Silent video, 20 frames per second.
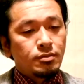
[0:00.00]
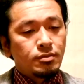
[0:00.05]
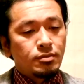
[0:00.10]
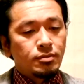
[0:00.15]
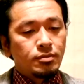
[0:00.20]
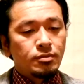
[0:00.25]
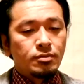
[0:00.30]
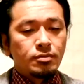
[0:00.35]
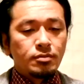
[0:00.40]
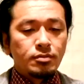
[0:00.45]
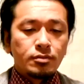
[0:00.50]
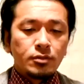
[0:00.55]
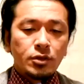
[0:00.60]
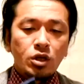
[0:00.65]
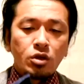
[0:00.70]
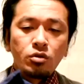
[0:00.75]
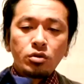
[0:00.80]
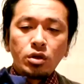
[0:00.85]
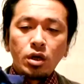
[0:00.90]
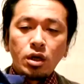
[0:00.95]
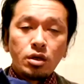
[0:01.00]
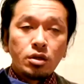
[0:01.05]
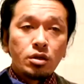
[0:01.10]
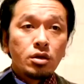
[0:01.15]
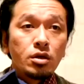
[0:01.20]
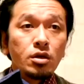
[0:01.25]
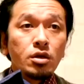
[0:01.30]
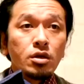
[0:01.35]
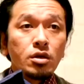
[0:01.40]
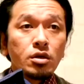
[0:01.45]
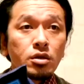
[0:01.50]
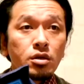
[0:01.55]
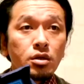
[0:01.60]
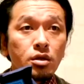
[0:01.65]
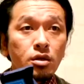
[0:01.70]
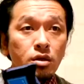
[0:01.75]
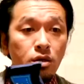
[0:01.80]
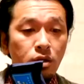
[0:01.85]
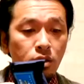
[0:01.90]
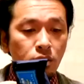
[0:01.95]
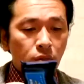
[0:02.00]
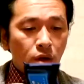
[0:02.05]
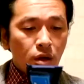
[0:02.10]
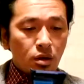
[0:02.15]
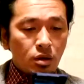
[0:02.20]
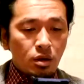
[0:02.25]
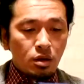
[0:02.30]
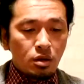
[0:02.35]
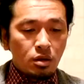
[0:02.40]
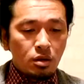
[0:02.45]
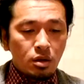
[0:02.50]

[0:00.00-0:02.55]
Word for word: うん、こんな感じ。で、まあ、